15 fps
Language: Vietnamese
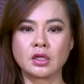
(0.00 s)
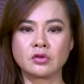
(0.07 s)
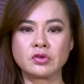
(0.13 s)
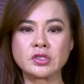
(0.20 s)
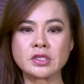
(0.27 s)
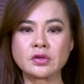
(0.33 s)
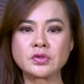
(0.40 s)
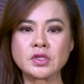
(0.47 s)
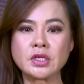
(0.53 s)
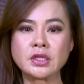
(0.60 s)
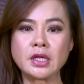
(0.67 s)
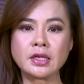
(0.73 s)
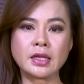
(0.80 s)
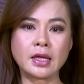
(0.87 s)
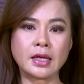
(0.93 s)
vị giáo sĩ
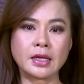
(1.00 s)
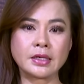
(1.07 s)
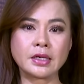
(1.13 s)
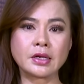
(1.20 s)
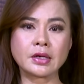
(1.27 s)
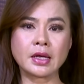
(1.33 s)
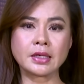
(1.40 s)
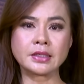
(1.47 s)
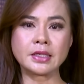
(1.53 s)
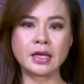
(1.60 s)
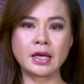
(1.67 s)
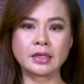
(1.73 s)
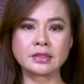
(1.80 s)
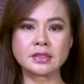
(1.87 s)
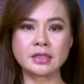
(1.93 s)
tên là
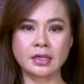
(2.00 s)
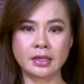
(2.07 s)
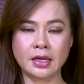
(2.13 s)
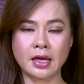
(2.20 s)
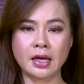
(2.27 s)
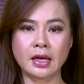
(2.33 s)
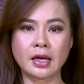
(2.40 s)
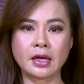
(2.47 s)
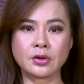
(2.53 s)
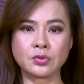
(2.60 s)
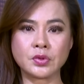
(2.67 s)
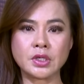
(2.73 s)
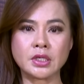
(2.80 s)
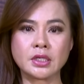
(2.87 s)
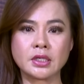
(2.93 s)
Narayan
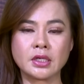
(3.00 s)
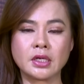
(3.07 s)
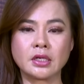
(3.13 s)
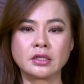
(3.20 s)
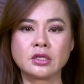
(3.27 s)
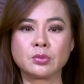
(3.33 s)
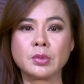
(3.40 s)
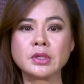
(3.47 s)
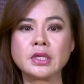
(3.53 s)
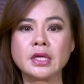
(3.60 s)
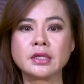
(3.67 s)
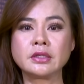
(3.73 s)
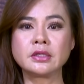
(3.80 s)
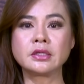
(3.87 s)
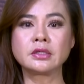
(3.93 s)
Sakahari được biết
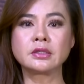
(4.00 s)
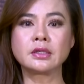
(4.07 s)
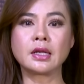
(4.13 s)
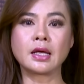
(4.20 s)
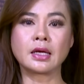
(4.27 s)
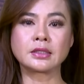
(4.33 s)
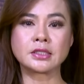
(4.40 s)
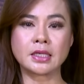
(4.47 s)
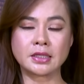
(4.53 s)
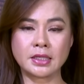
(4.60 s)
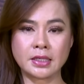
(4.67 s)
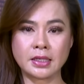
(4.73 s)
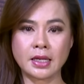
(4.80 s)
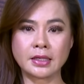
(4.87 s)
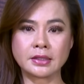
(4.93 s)
đến như là cha
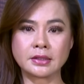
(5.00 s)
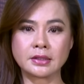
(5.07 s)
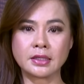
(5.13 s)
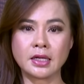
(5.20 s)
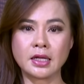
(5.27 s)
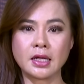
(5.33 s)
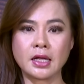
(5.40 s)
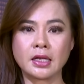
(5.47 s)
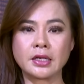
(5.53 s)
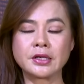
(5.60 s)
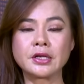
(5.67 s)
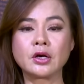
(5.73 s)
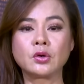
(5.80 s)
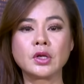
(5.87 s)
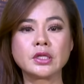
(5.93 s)
thiện lành
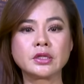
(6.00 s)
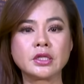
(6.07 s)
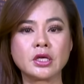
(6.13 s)
lần đầu lên